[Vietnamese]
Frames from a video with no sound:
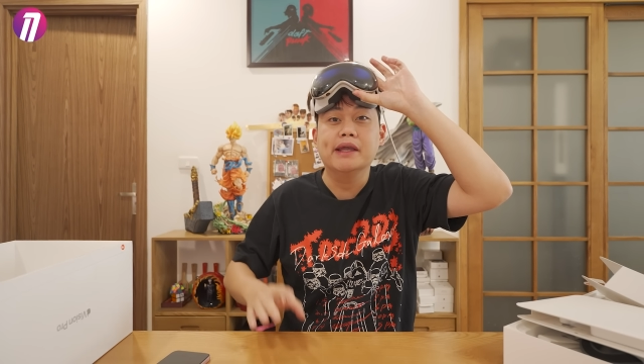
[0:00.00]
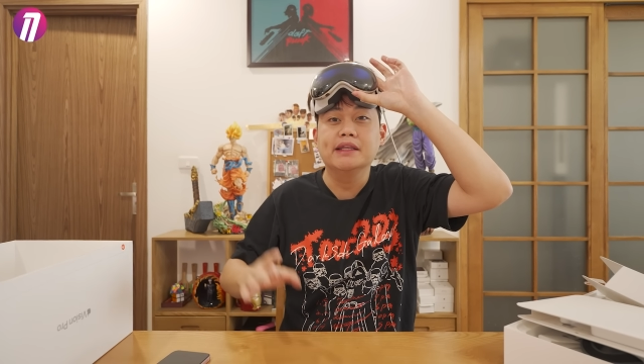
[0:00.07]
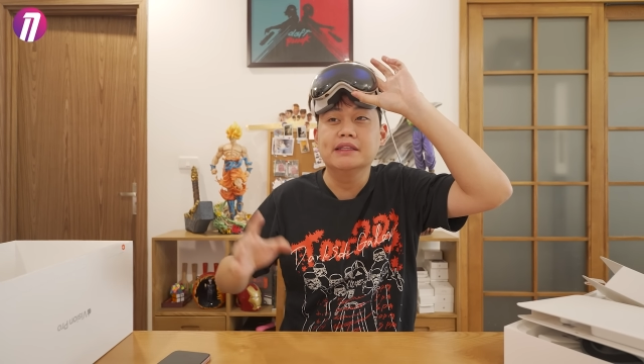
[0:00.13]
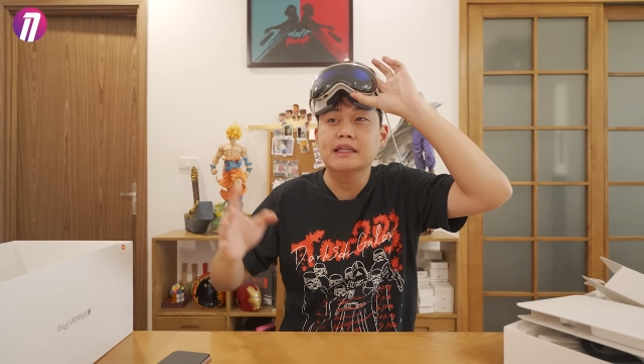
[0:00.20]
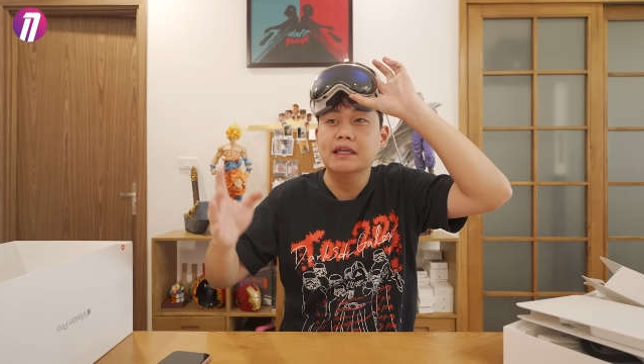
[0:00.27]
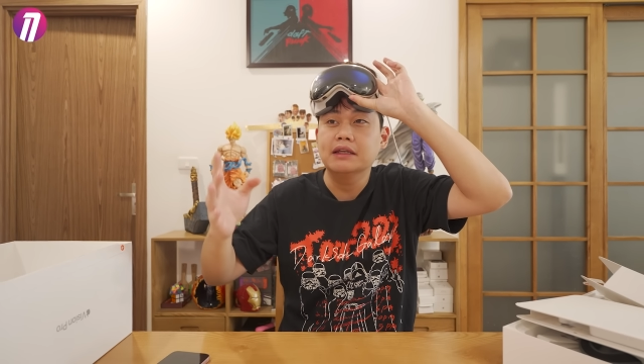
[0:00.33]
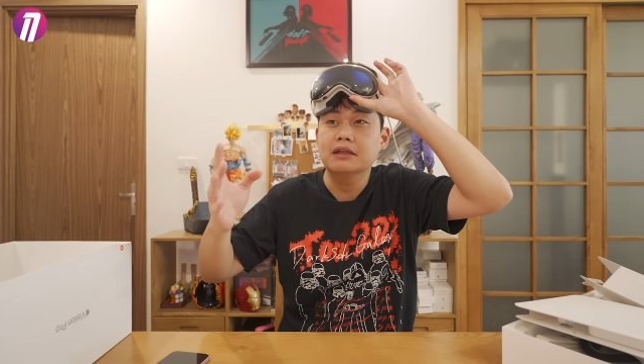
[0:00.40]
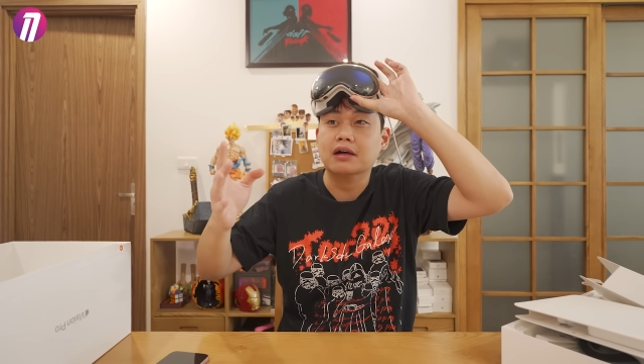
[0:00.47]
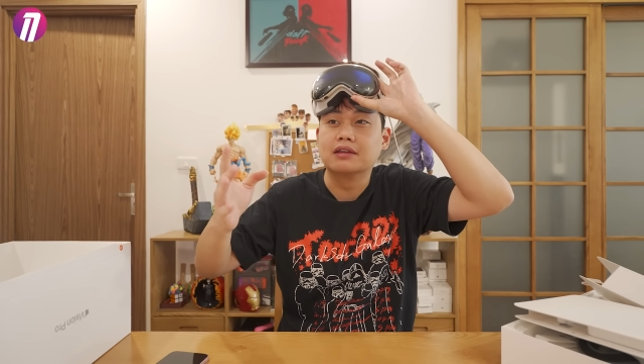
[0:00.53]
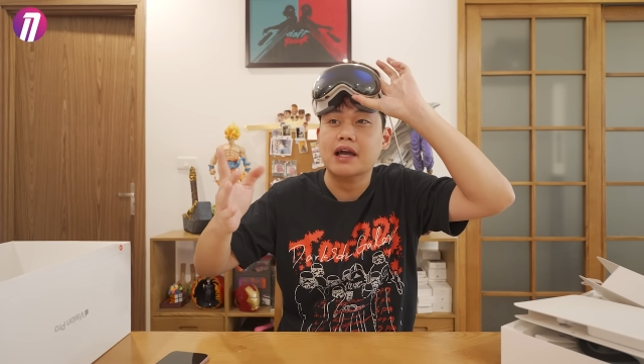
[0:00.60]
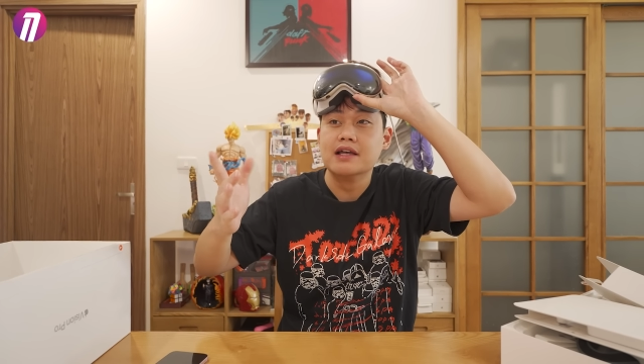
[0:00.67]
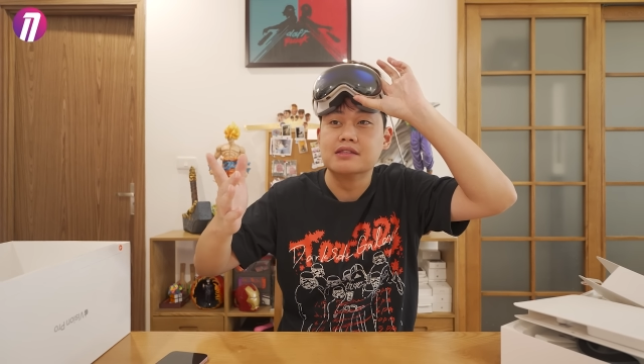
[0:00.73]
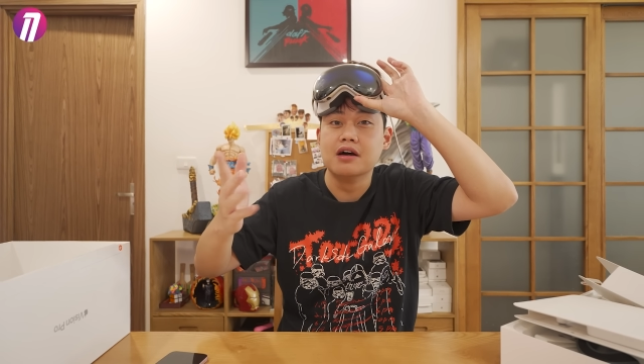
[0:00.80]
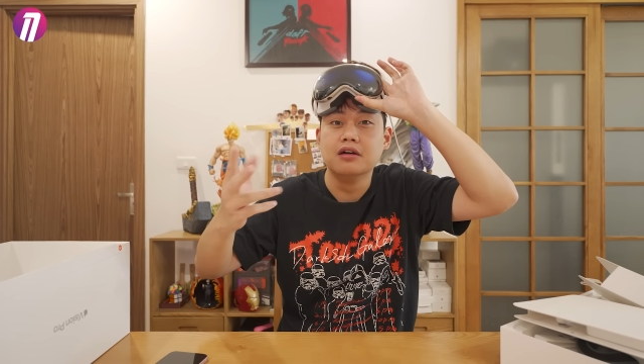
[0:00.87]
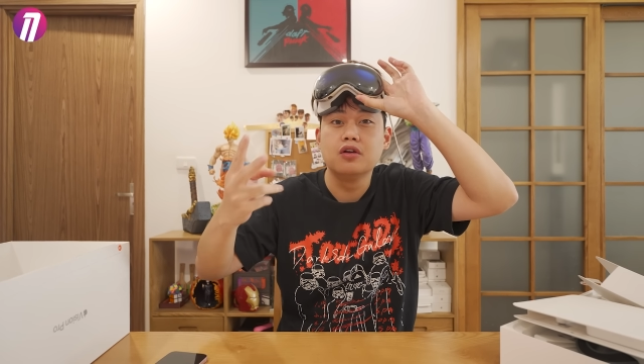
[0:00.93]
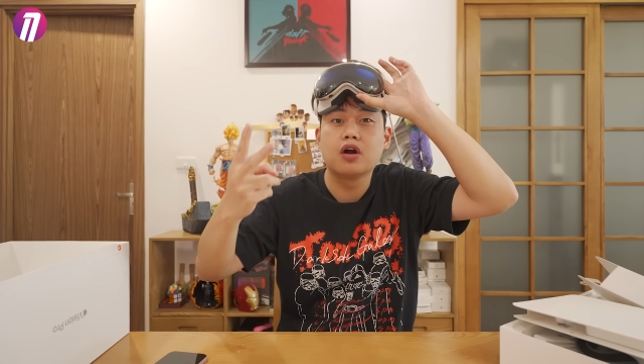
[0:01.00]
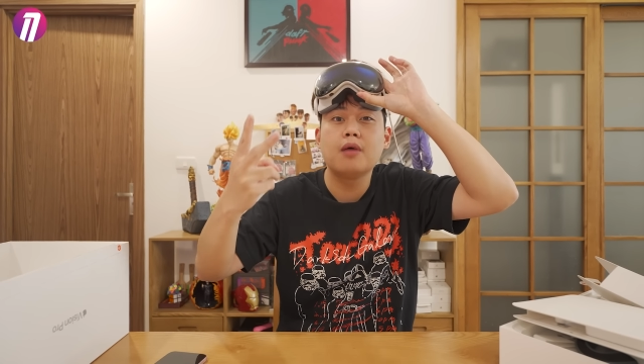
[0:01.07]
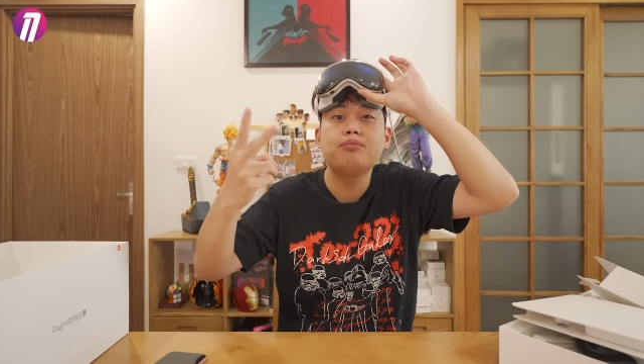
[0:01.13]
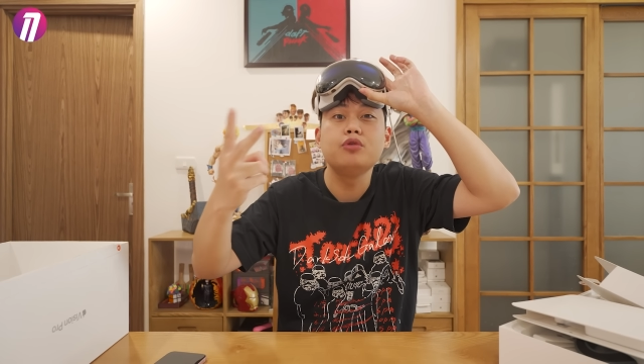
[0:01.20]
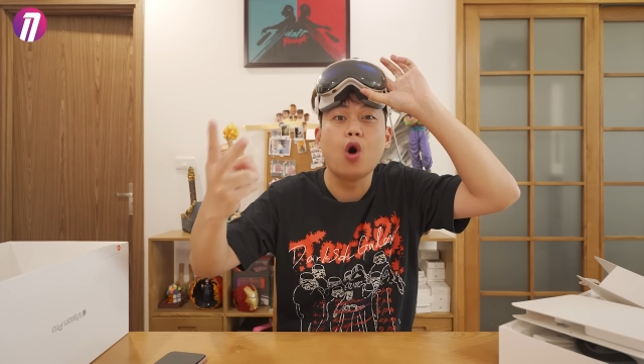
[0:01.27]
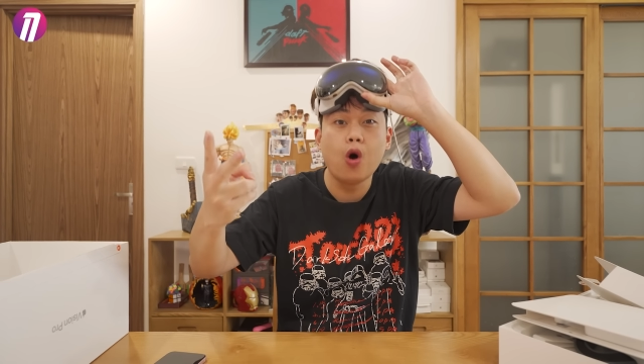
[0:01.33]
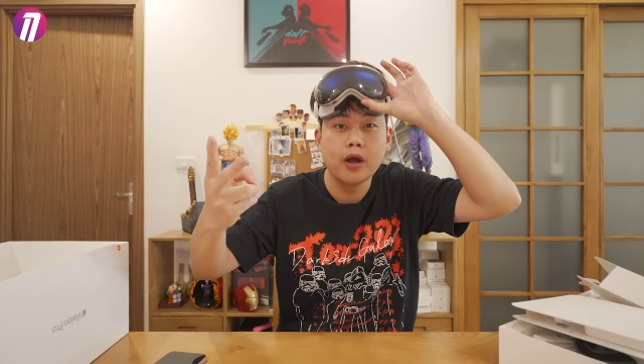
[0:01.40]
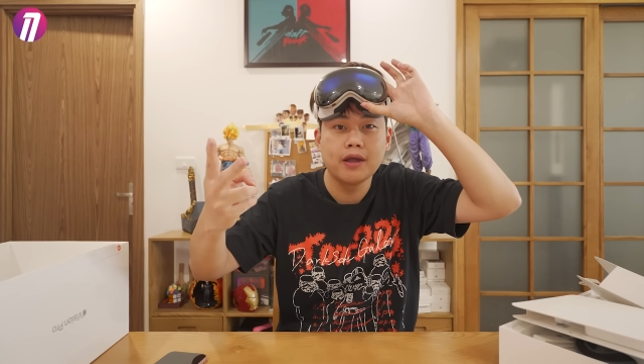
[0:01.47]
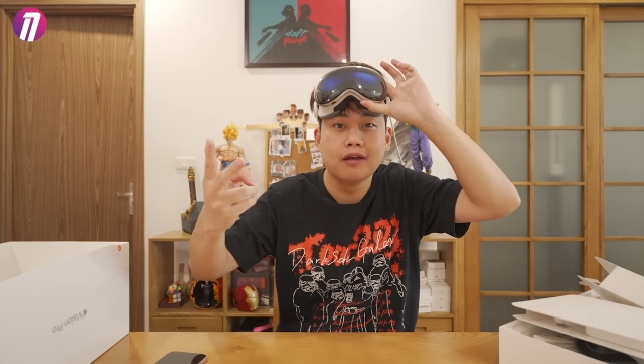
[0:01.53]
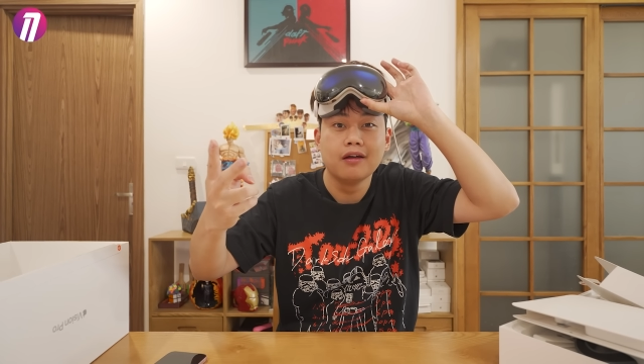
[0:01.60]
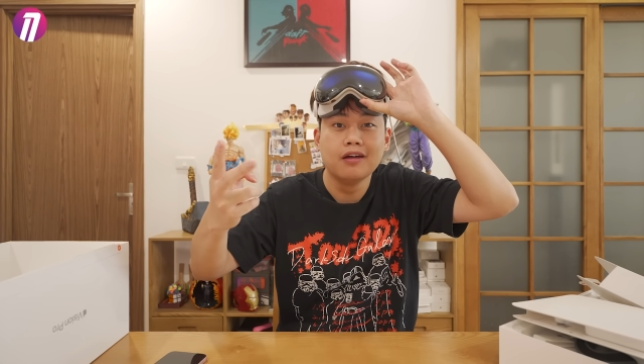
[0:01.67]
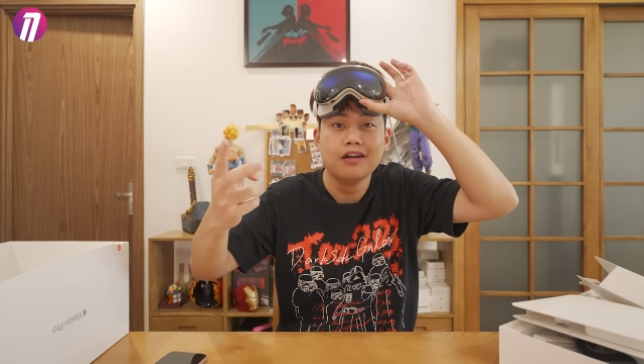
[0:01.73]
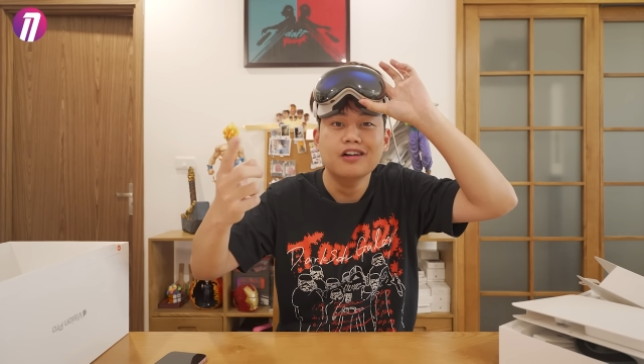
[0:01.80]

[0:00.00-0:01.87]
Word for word: mình nhìn được thế giới nó gấp đôi